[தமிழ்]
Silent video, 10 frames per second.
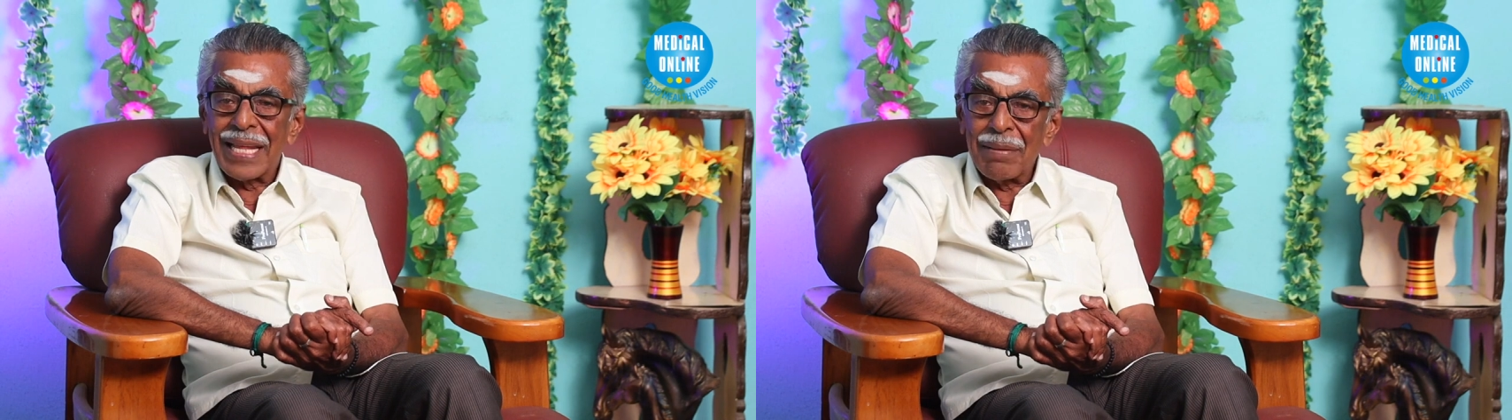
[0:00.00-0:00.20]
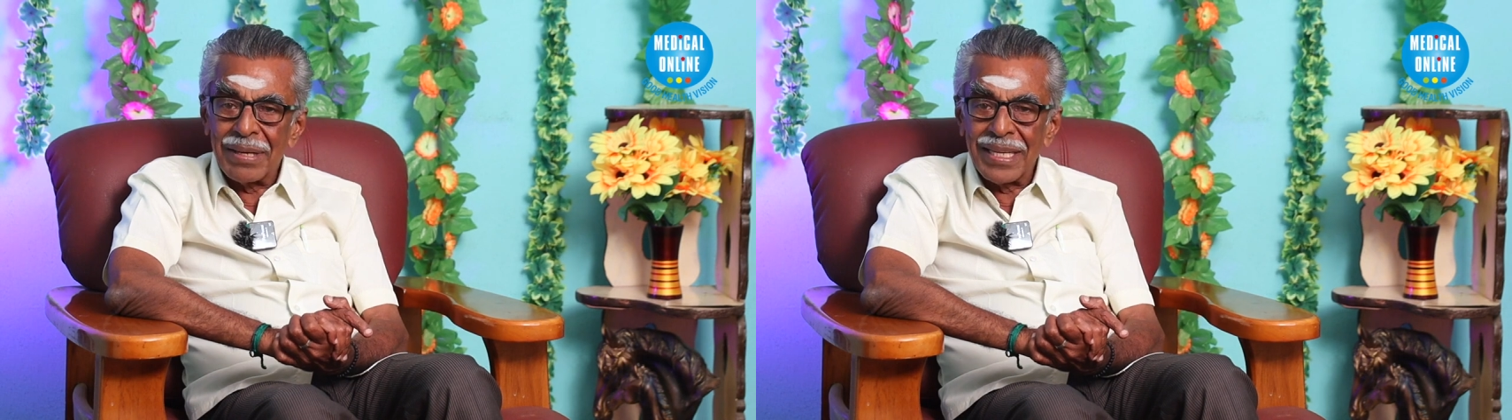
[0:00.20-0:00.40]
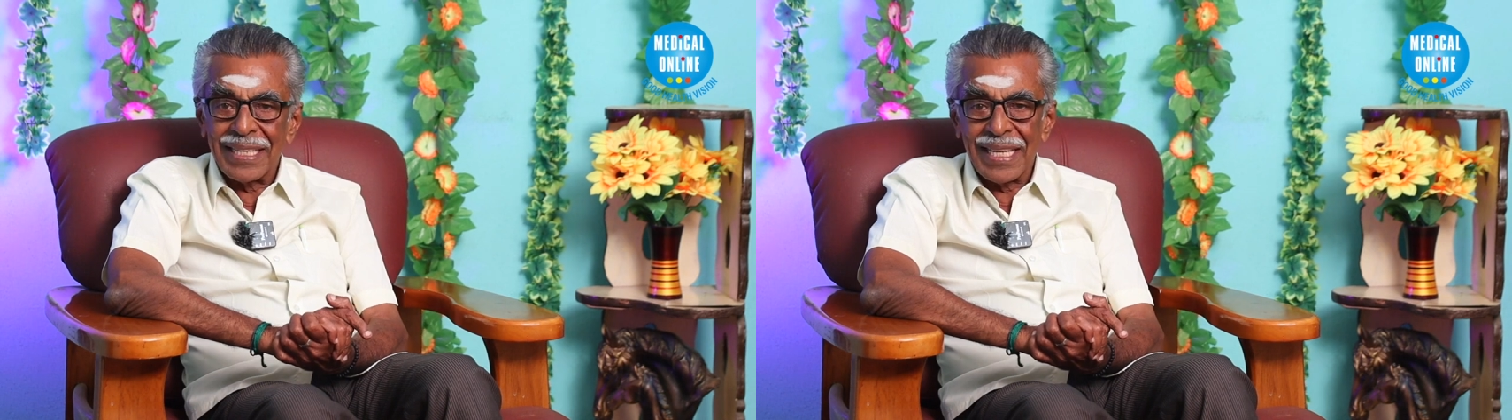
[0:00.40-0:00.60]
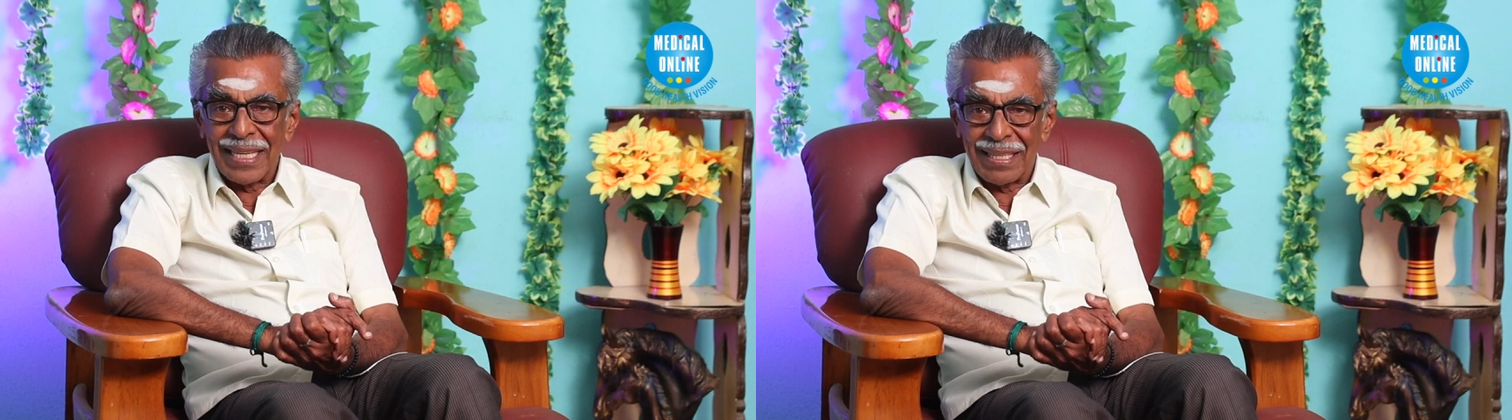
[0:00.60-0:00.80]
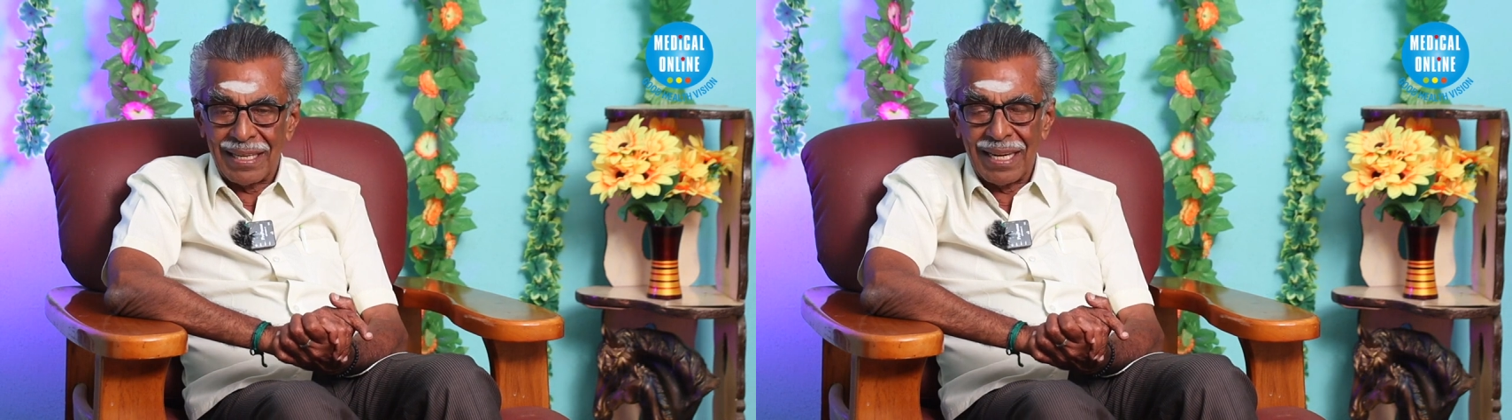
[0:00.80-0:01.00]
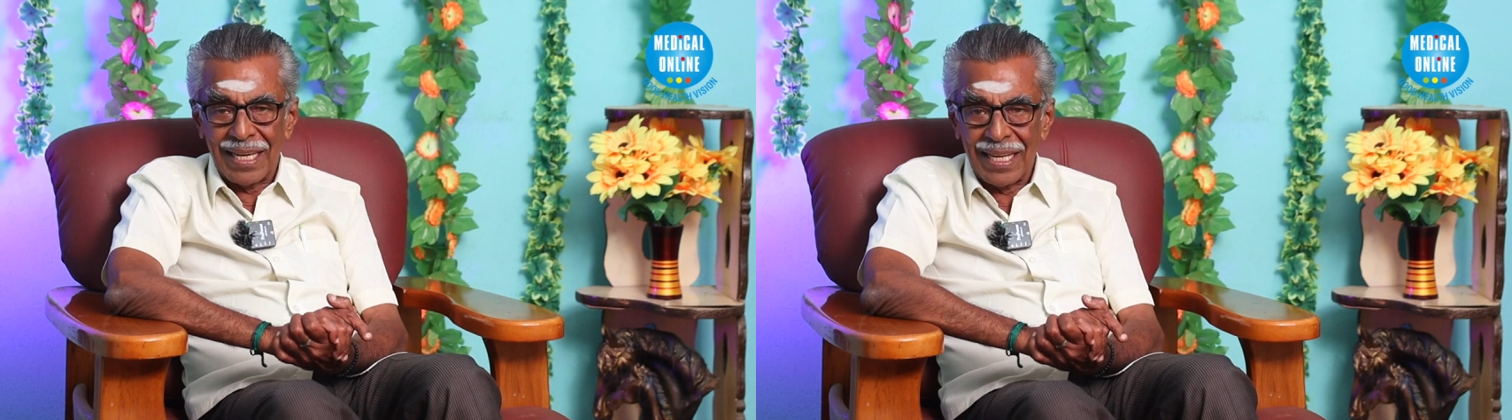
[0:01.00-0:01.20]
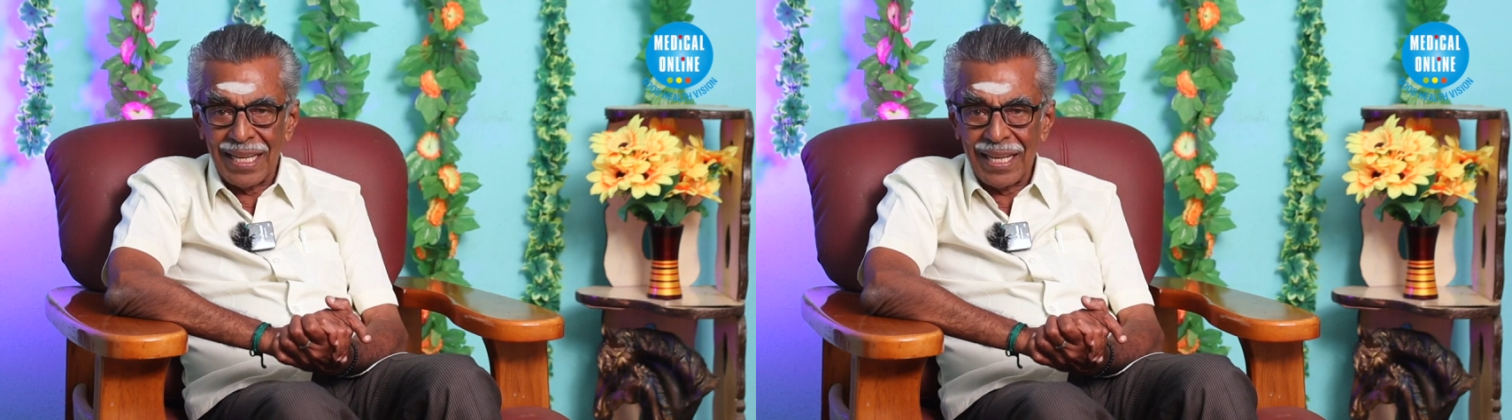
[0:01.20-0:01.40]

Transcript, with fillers: விரயம் பண்ணிக்கிட்டே இருக்கிறதுனால